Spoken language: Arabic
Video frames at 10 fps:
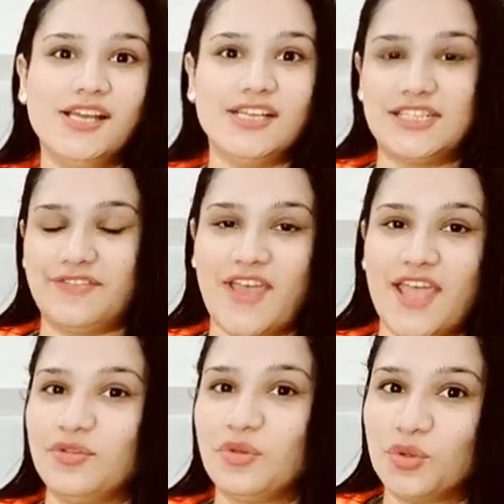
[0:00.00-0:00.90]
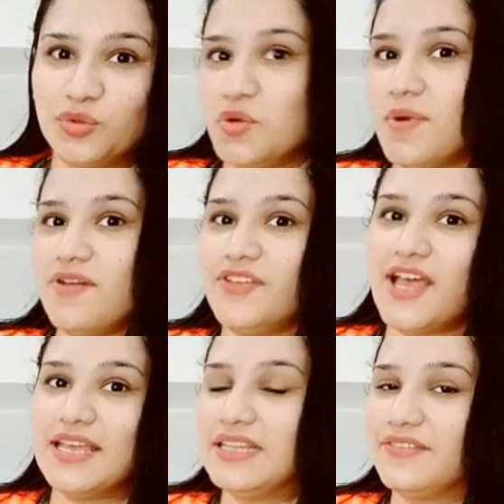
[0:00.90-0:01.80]
اتفاقات خطوبه
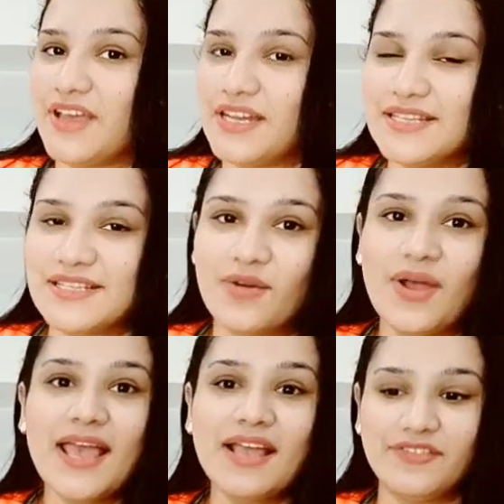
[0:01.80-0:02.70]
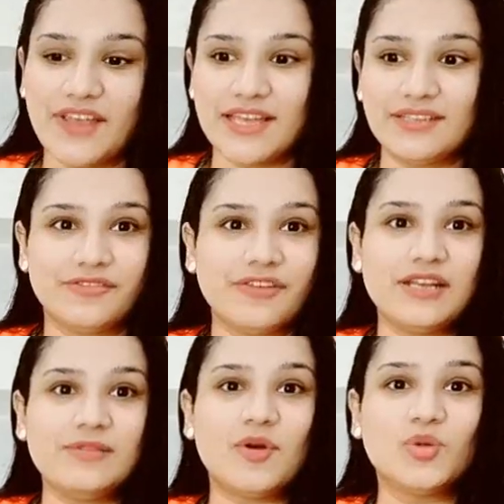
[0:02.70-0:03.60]
فيها اتفاق لزواج فيها
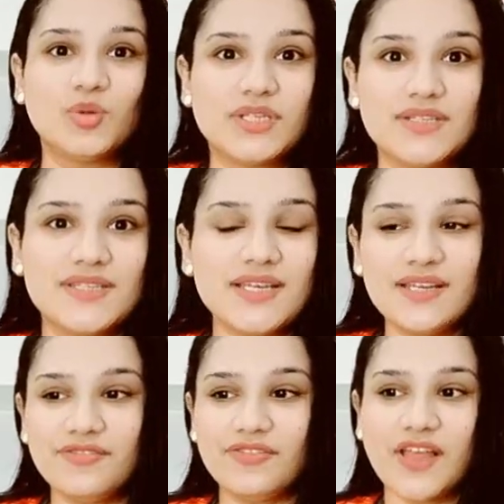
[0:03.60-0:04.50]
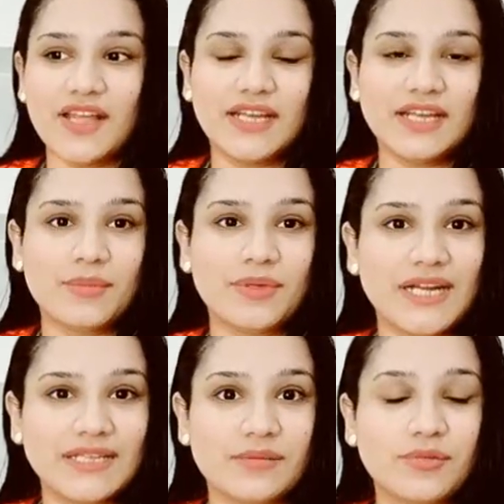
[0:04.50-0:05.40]
اتفاق لمولود جديد فيها ان احنا
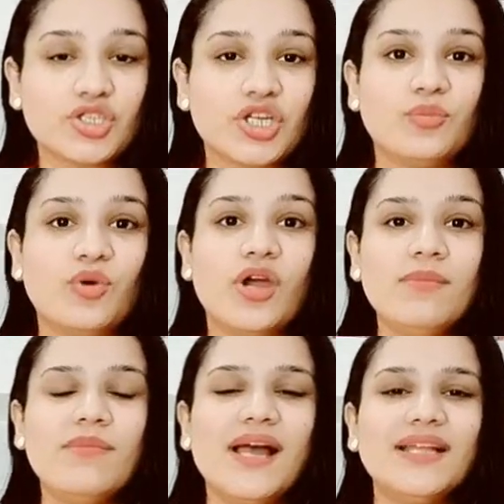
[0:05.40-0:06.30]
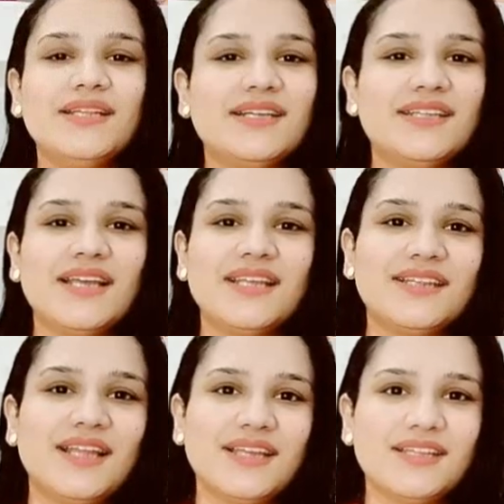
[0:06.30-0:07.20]
بنرتب لشيء مهم عندك ده
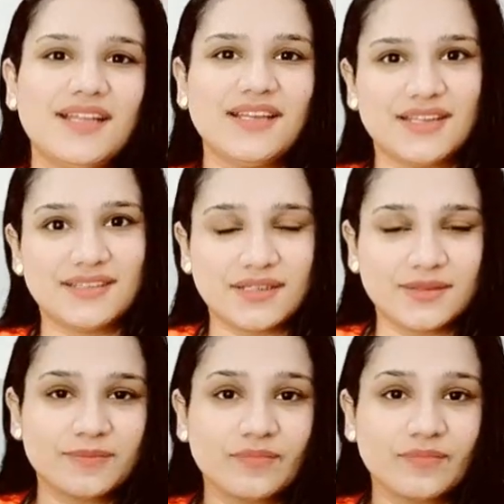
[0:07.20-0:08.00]
جدا جدا جدا